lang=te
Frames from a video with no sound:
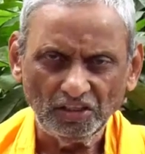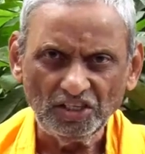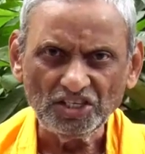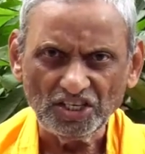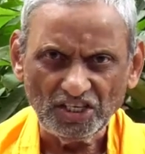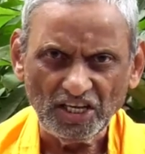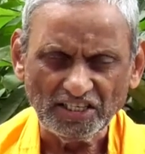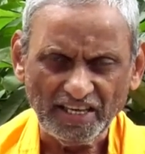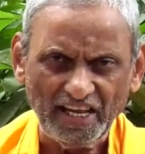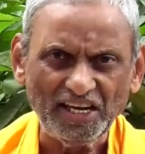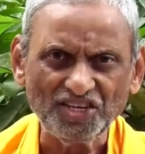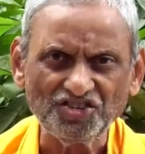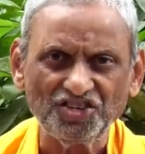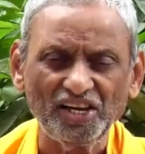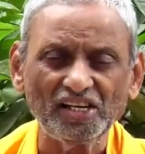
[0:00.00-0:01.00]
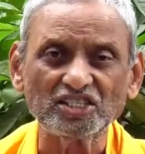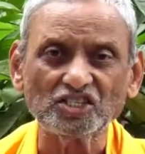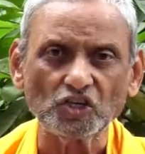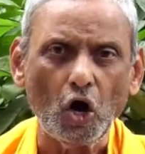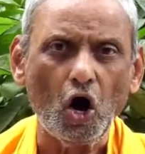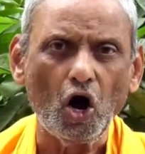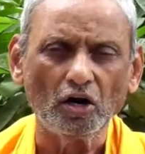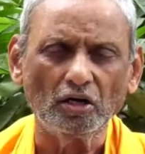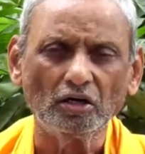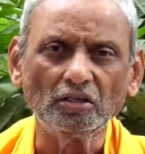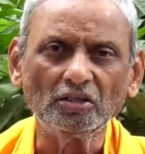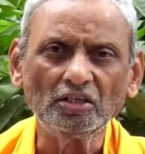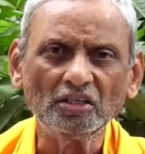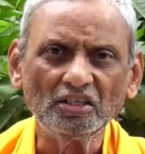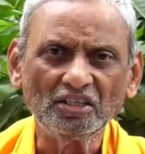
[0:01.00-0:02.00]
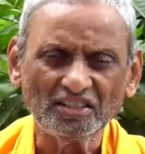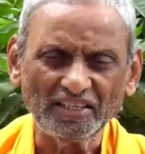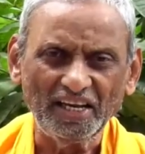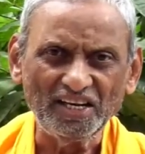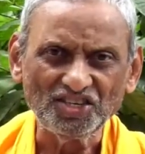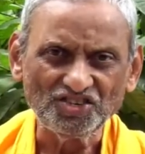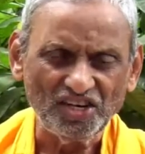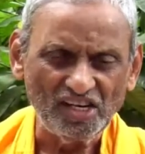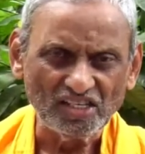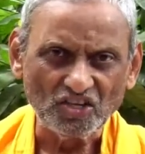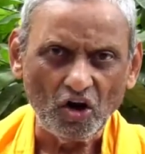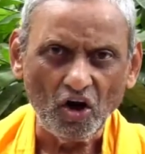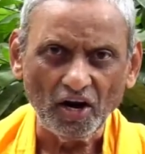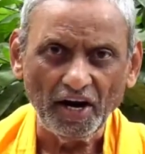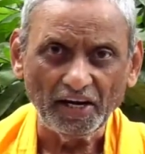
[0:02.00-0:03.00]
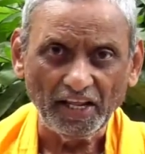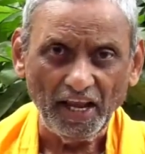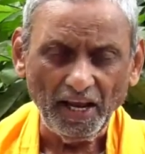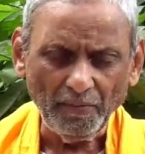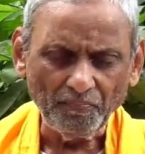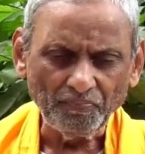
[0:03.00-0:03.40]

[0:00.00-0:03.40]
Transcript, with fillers: దిస్ ఈజ్ ఎ సెలెస్టియల్ సాంగ్ సెలెస్టియల్ సాంగ్ అంటే